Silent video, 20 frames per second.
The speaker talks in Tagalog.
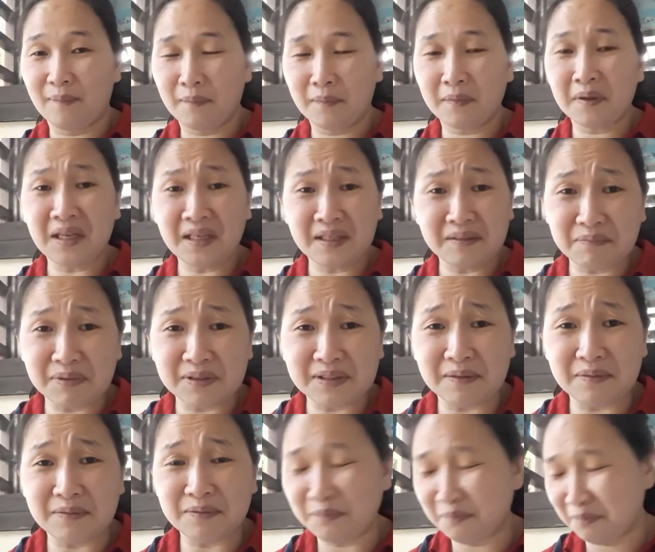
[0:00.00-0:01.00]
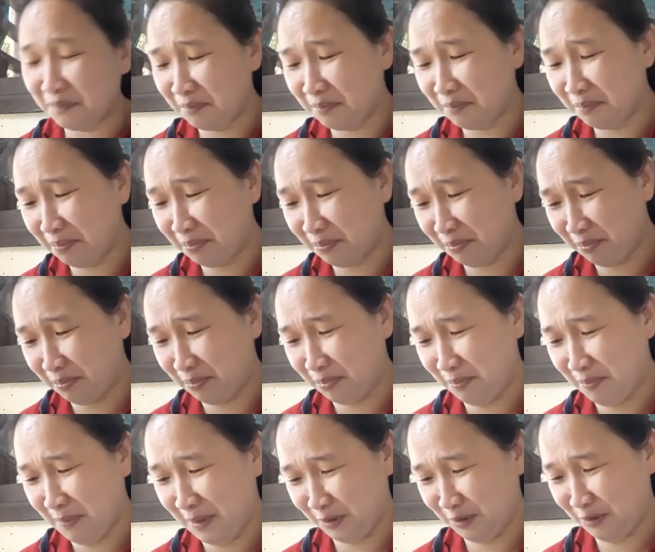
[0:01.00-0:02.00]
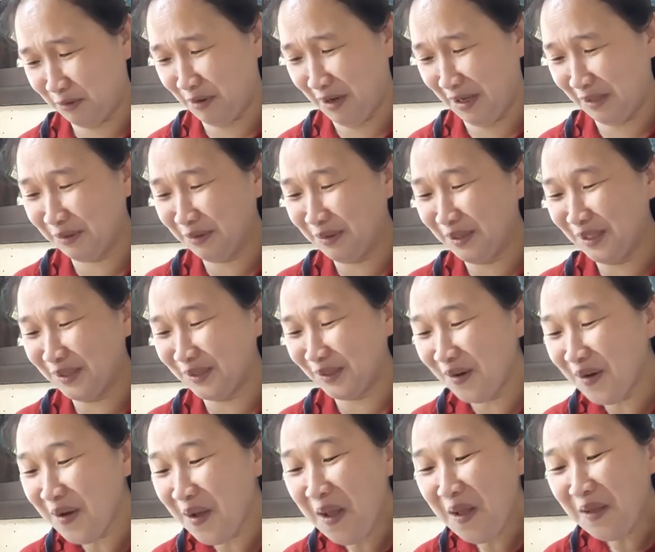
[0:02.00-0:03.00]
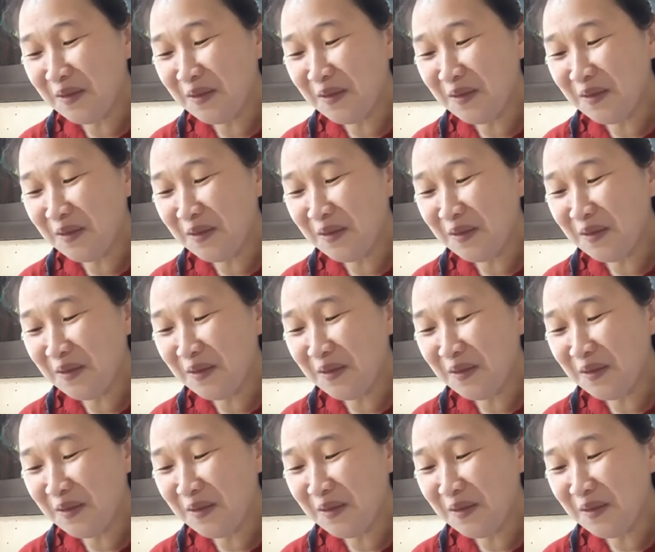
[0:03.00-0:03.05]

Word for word: Galit ba si Max Lucado dito?